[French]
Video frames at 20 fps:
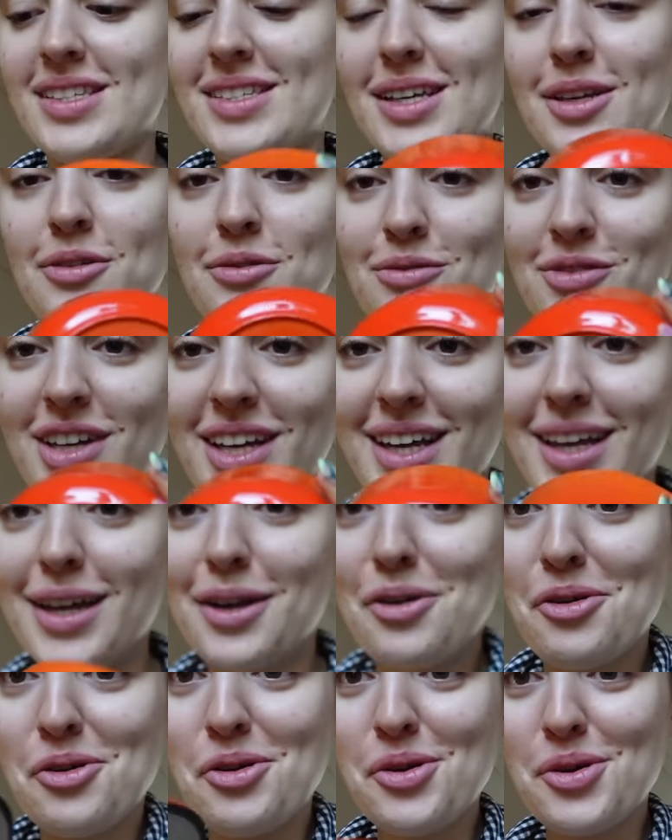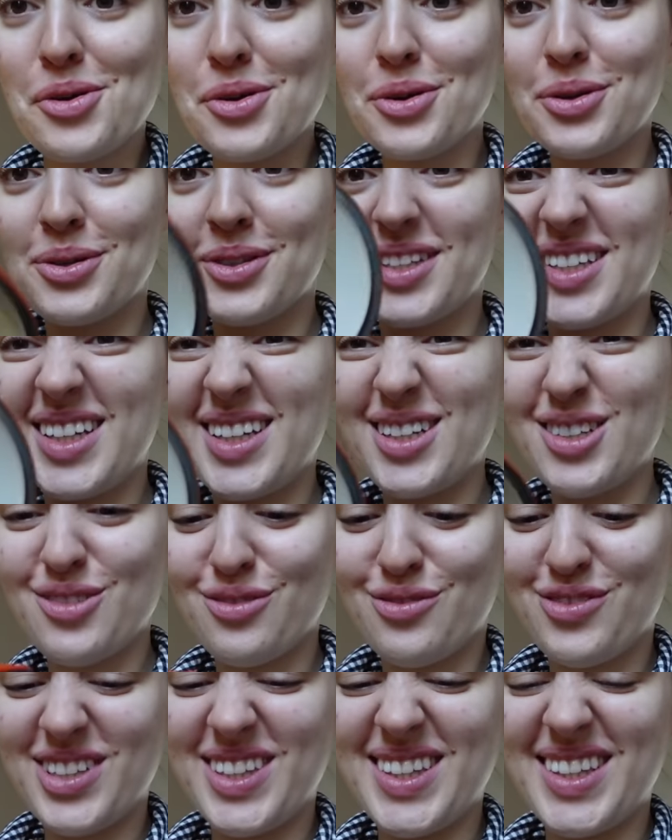c'est une vraie Le Creuset
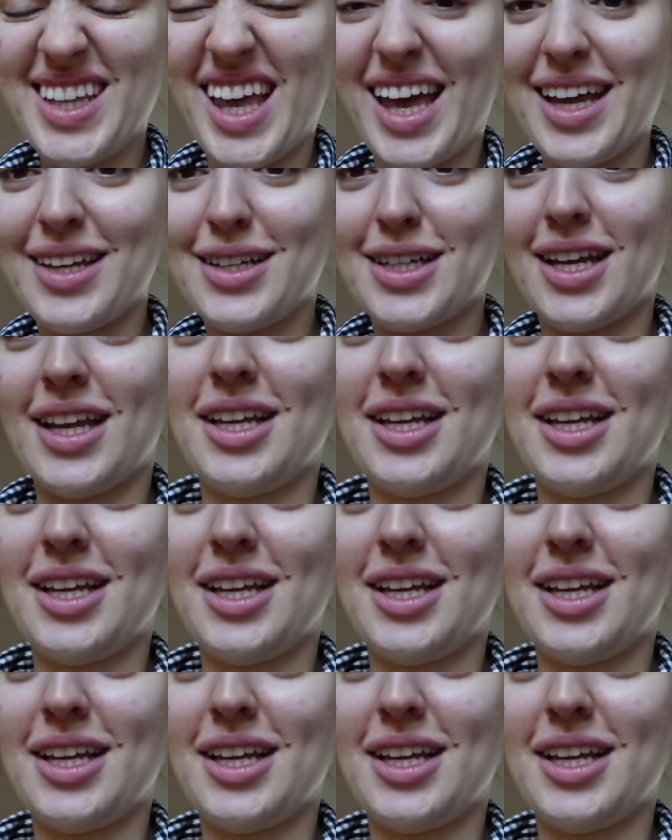vintage.